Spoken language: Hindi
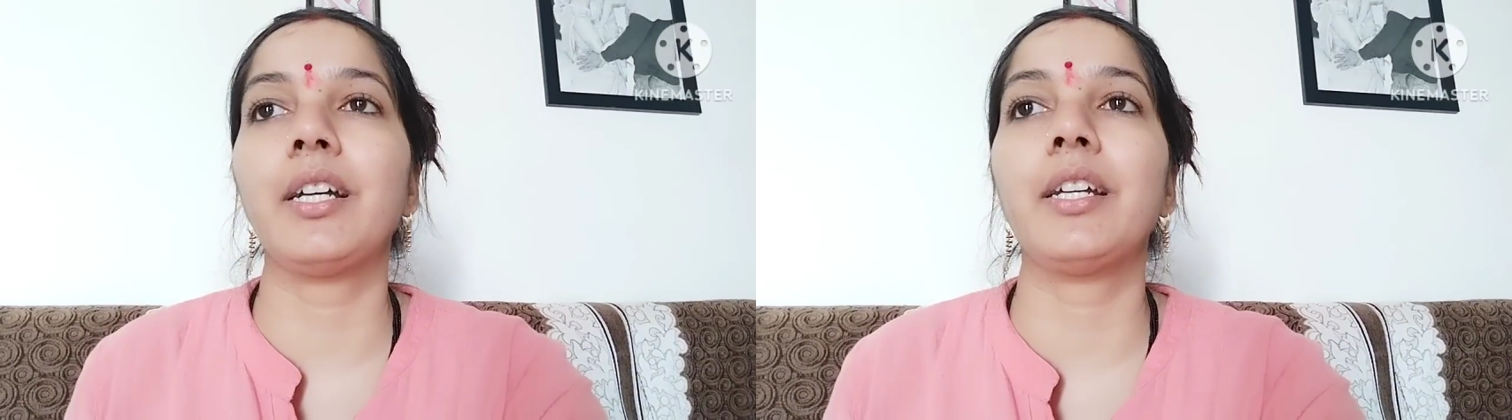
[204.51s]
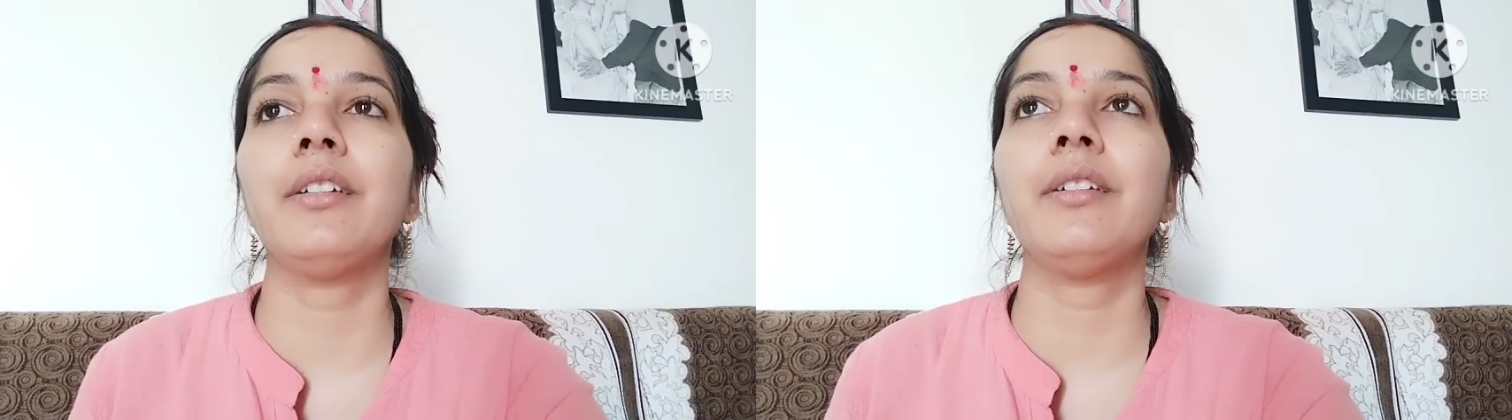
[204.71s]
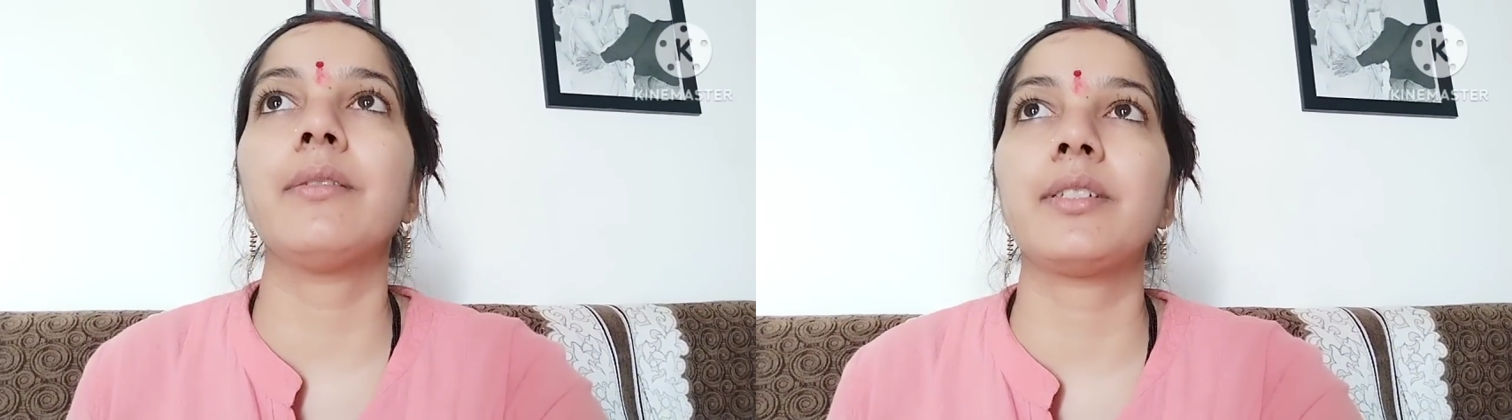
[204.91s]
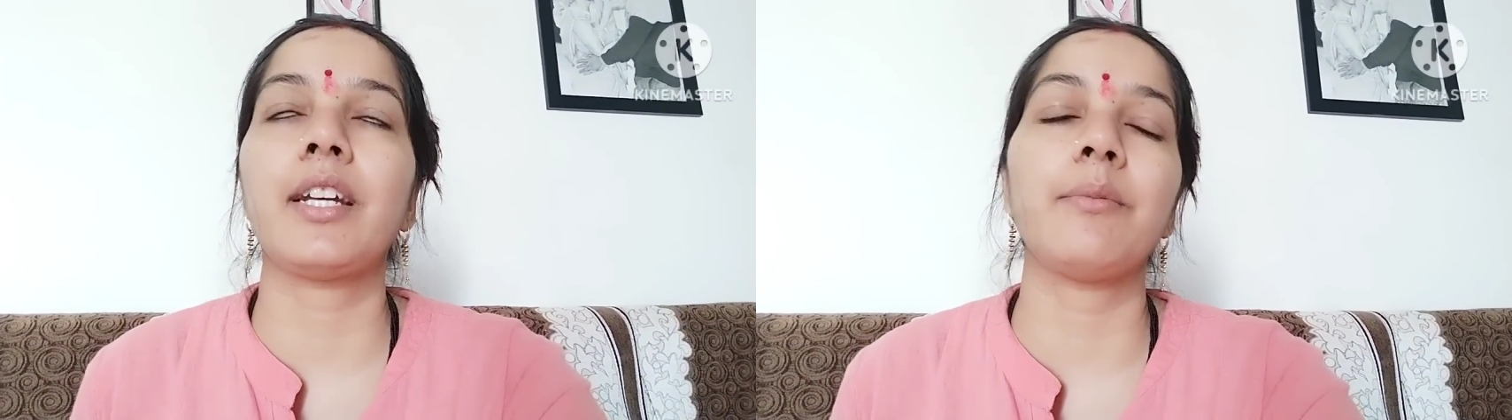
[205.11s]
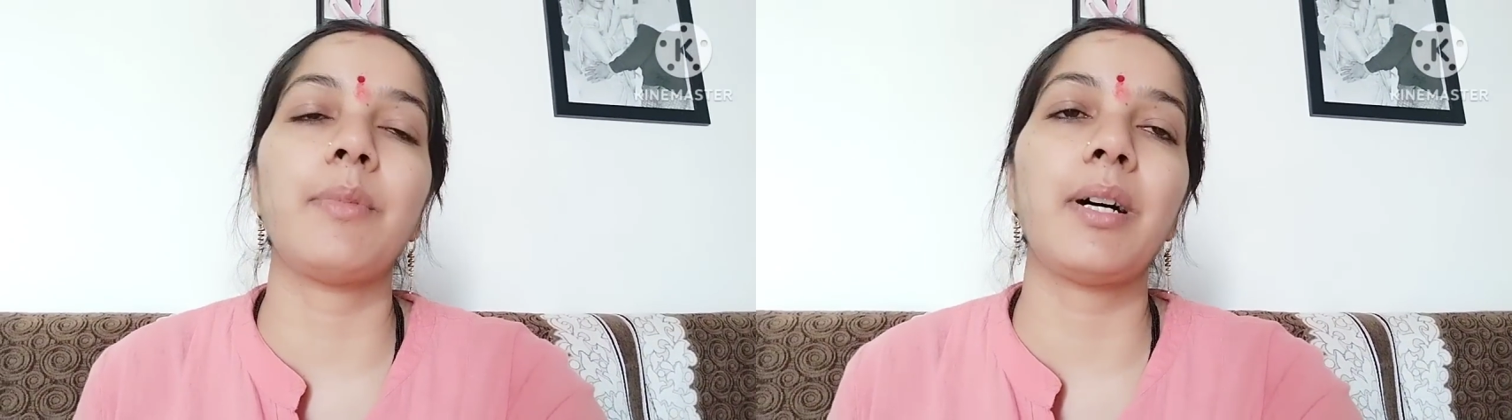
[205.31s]
हैं शायद
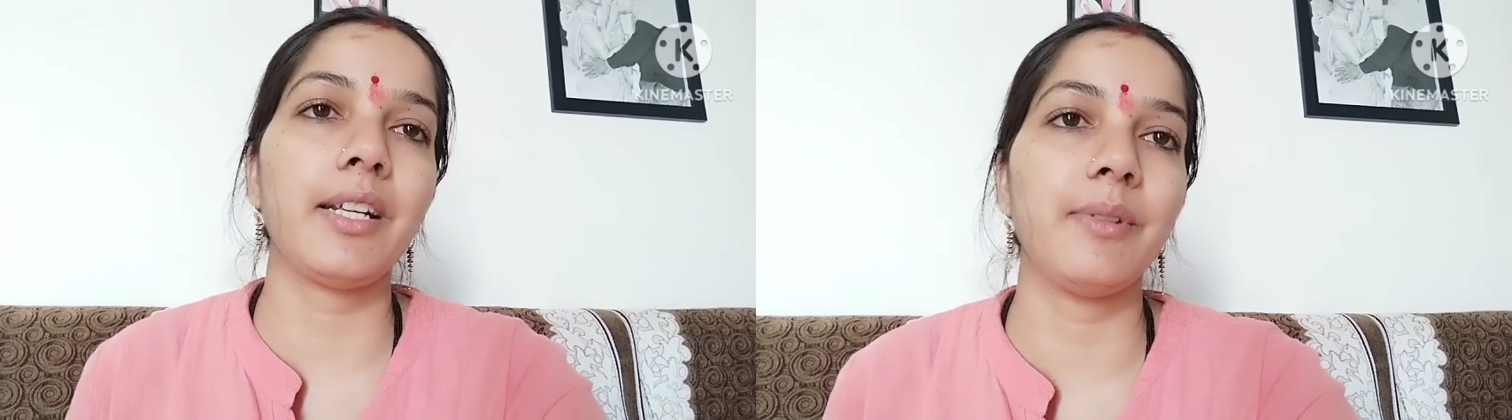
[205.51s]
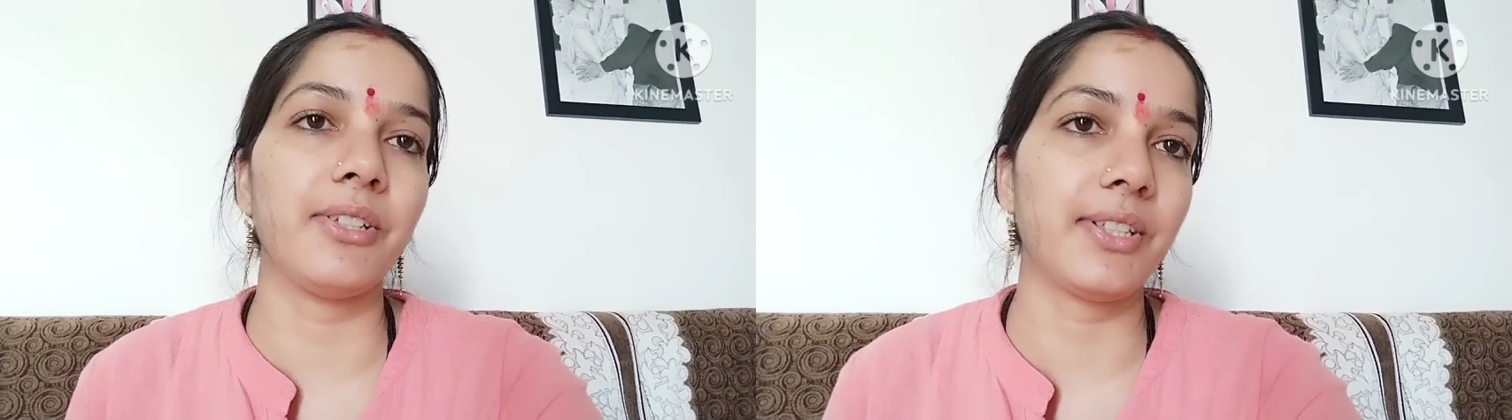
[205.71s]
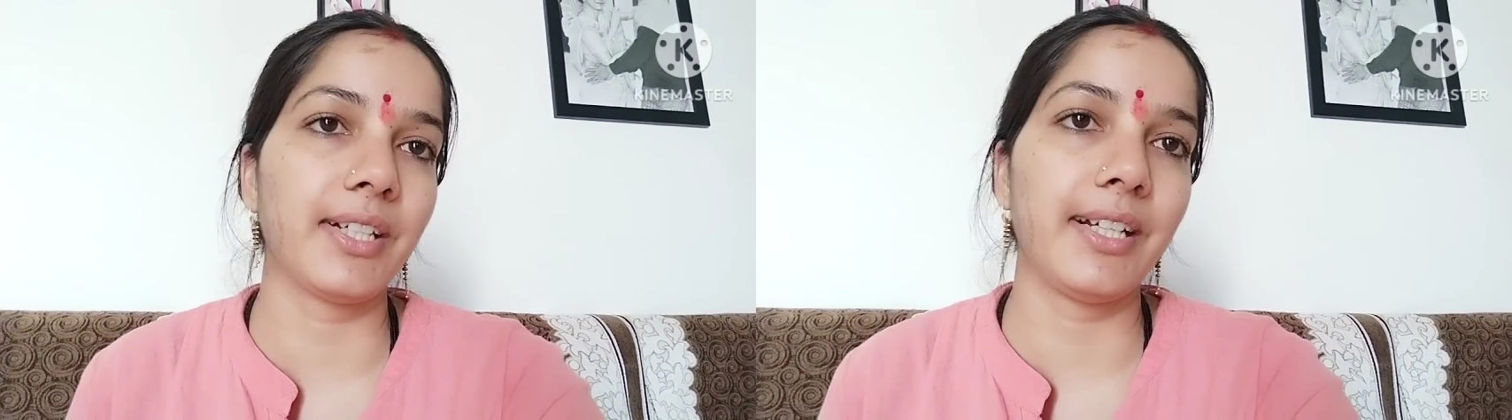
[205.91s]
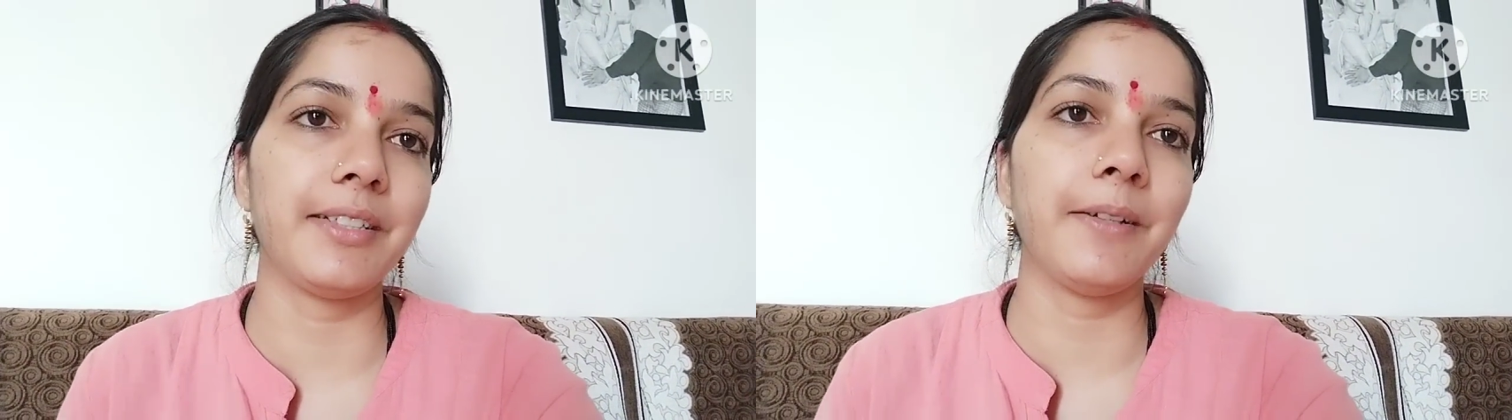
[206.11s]
बारह एक बजे तक आ जाएँ